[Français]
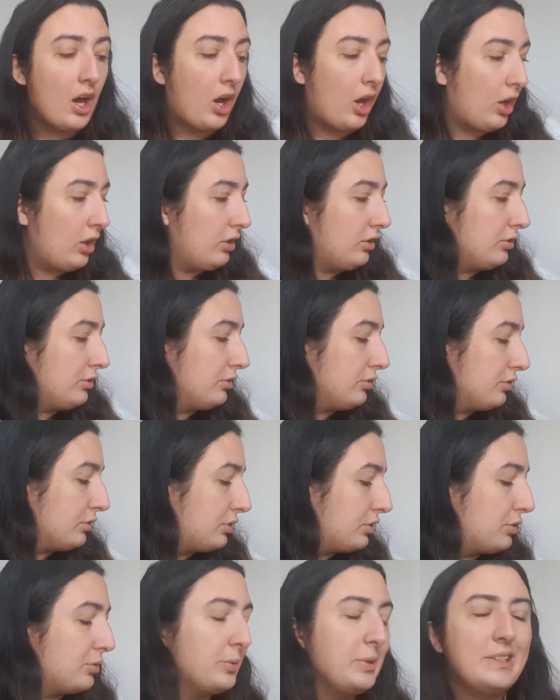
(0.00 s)

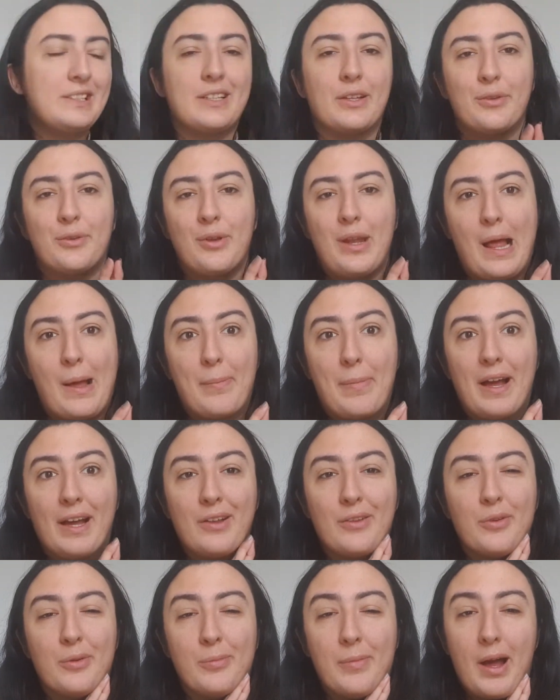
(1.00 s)
Ensuite, de la part
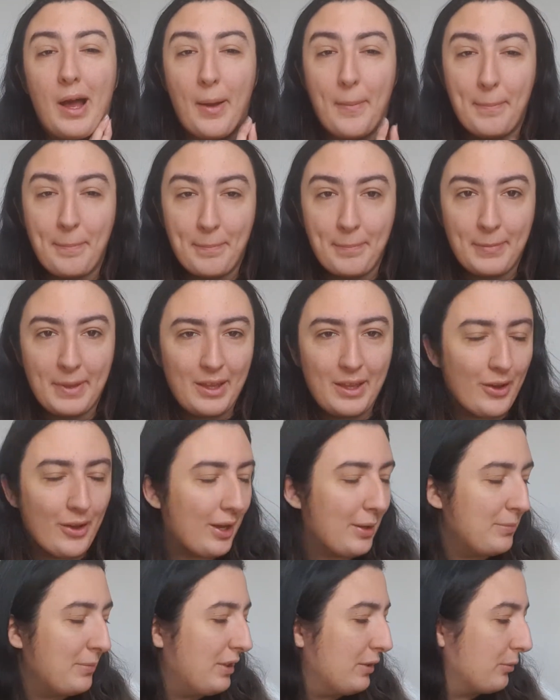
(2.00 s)
de ma meilleure
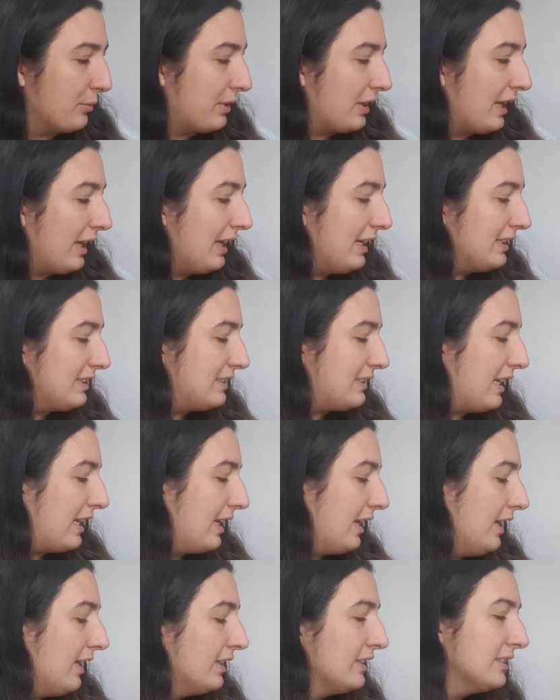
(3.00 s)
amie, donc
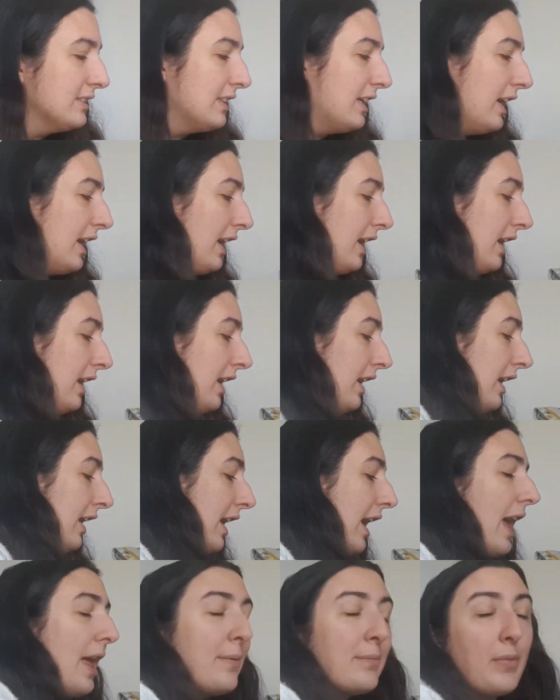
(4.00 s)
Estelle,
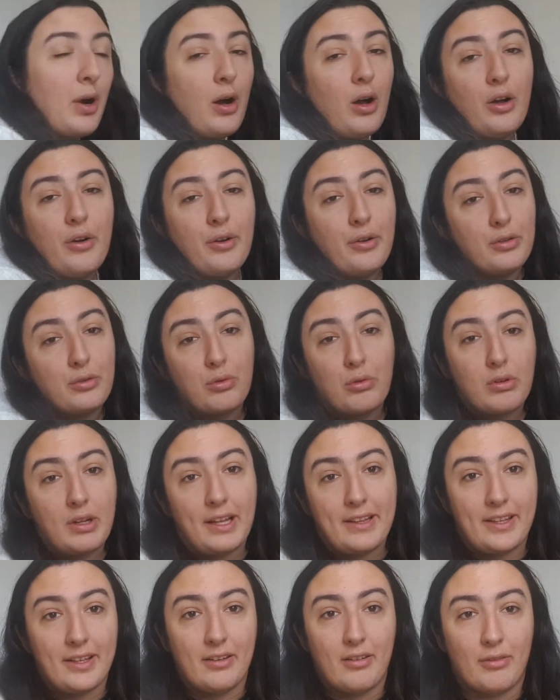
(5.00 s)
elle m'a euh, trop
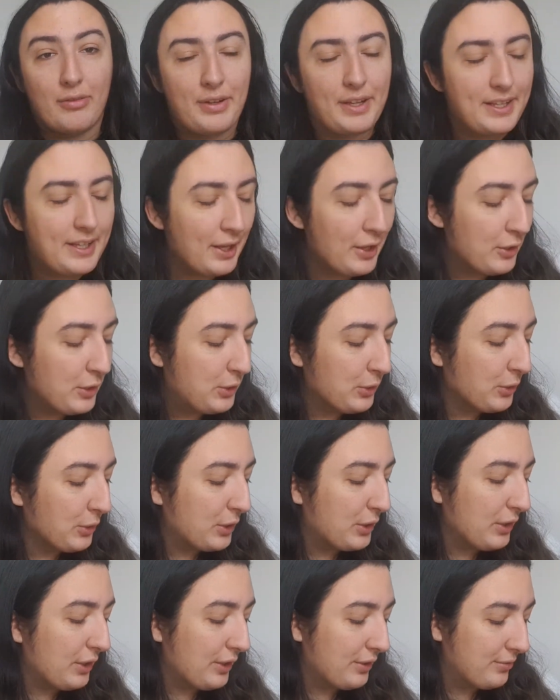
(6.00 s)
gâtée en fait.
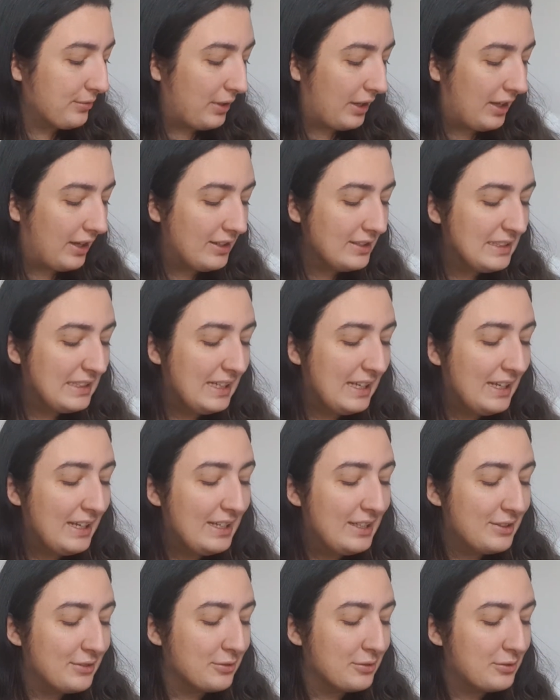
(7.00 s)
Donc euh, voilà.
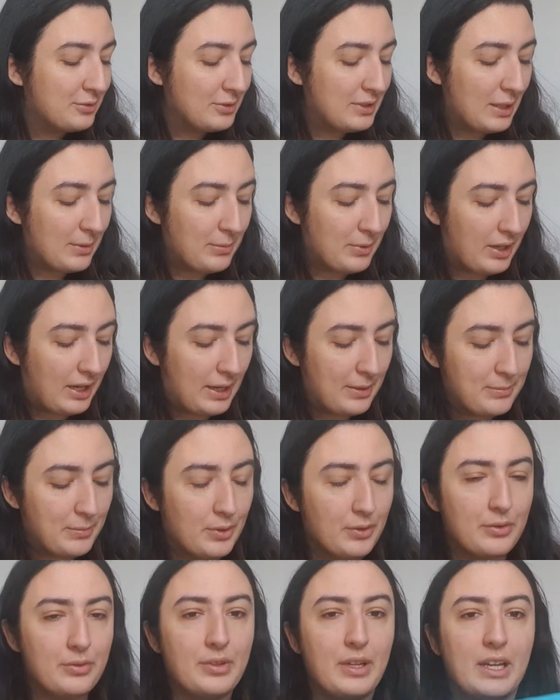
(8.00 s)
Donc tout d'abord, elle m'a
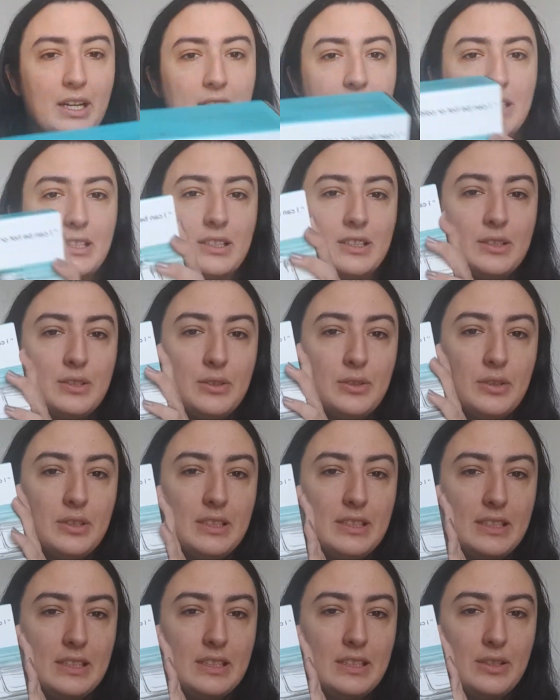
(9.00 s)
offert
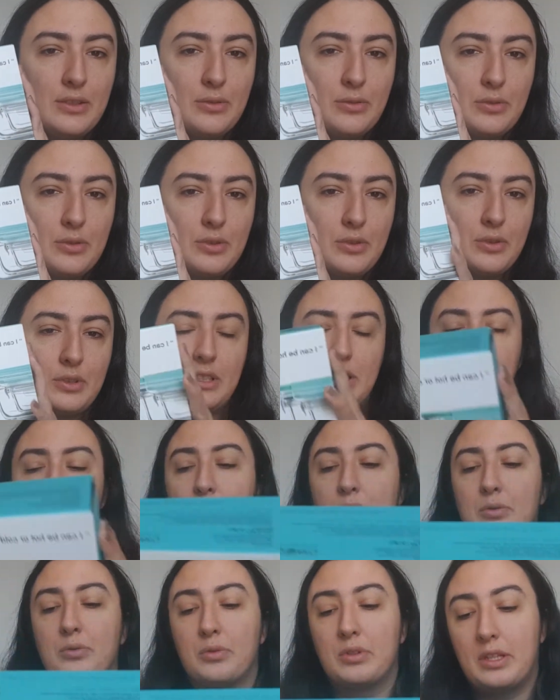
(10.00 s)
ceci. Donc ceci, ce
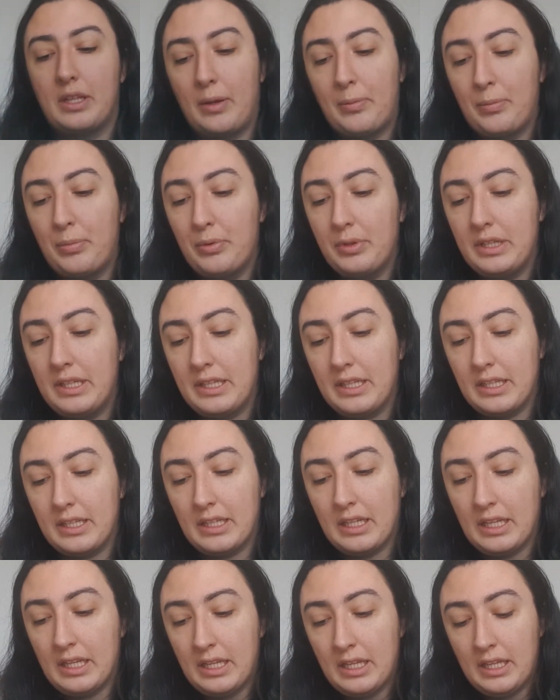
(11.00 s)
sont un peu
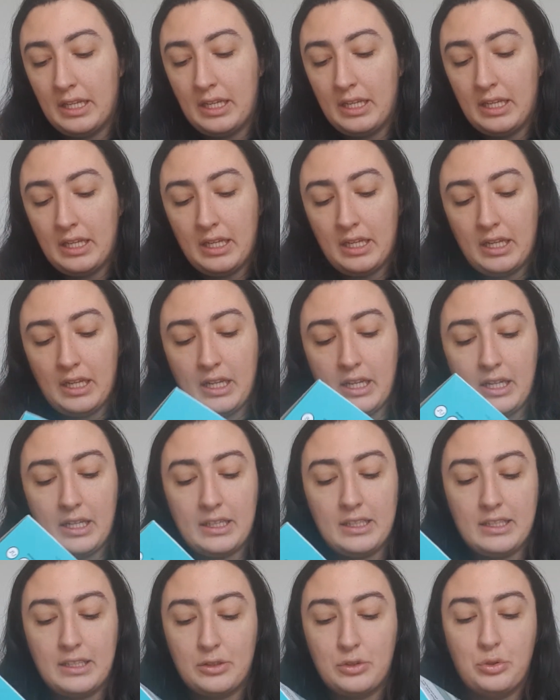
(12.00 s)
des,
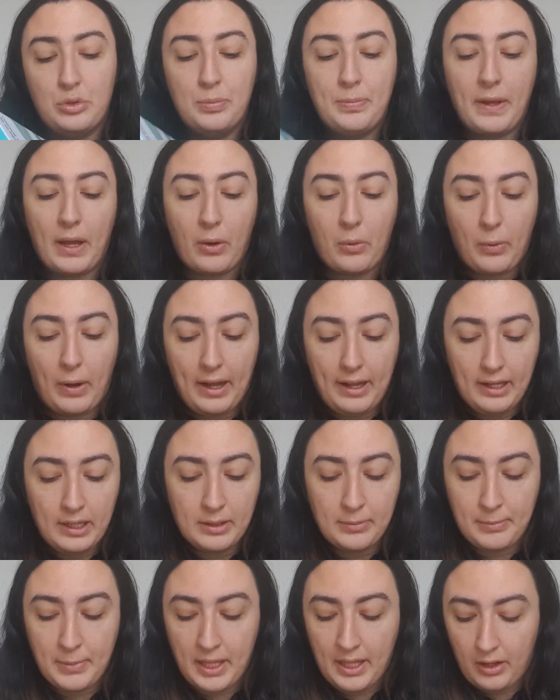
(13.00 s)
des tupperwares,
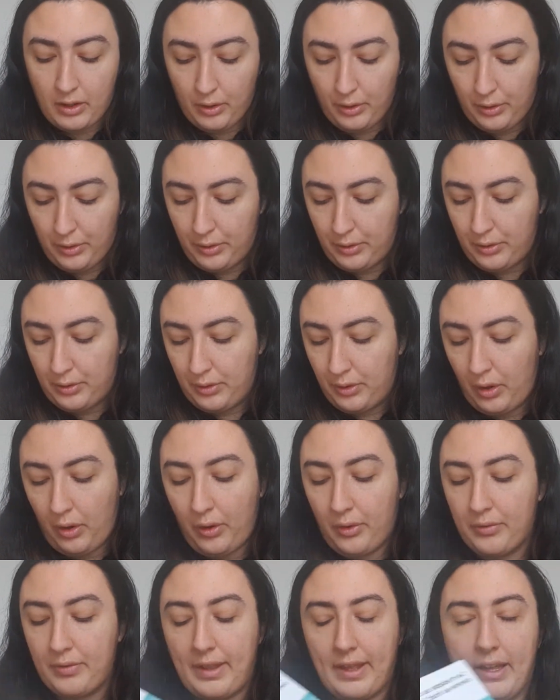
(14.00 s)
mais
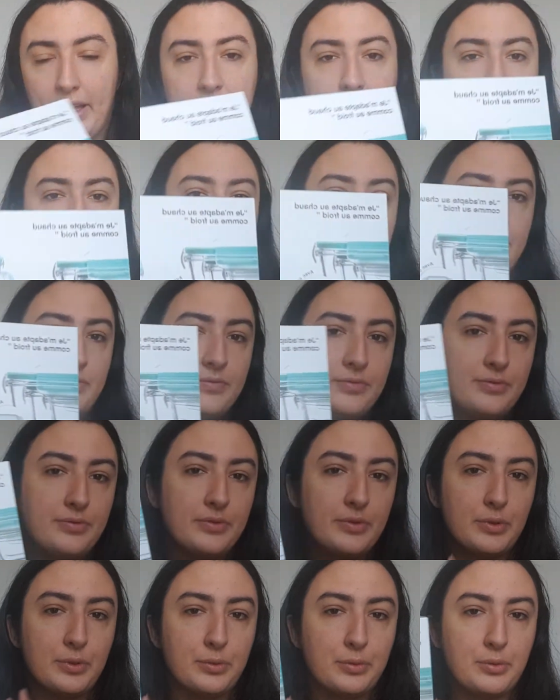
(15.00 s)
en verre.
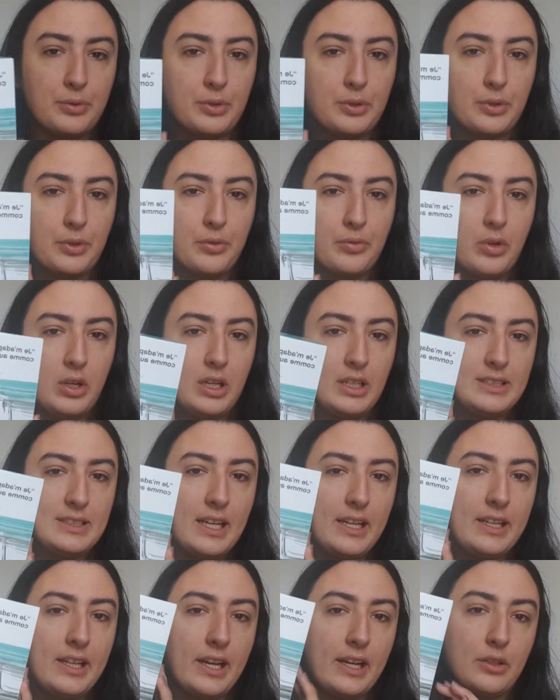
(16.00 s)
Donc voilà, ça
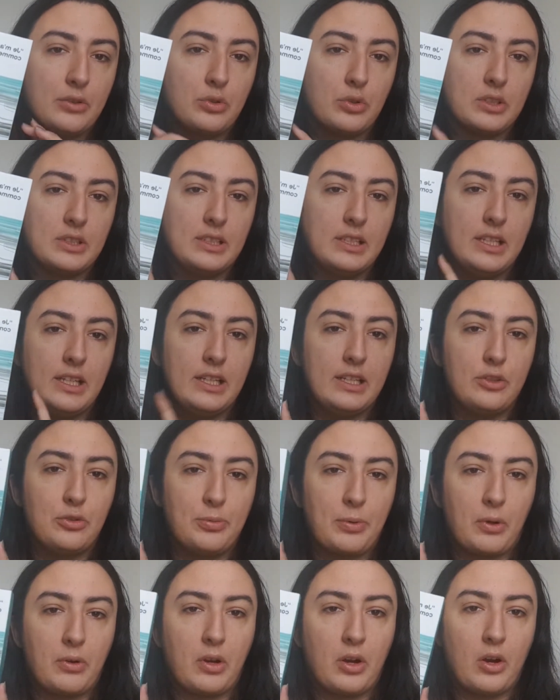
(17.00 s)
aide à réduire aussi les
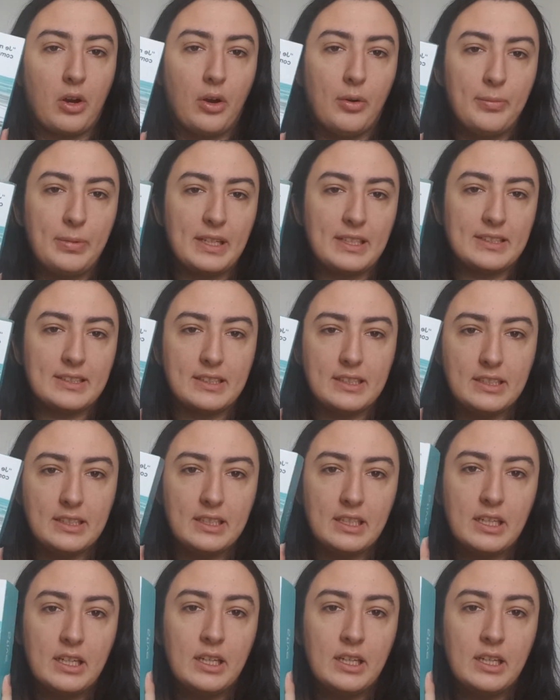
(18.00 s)
tuperoirs en plastique.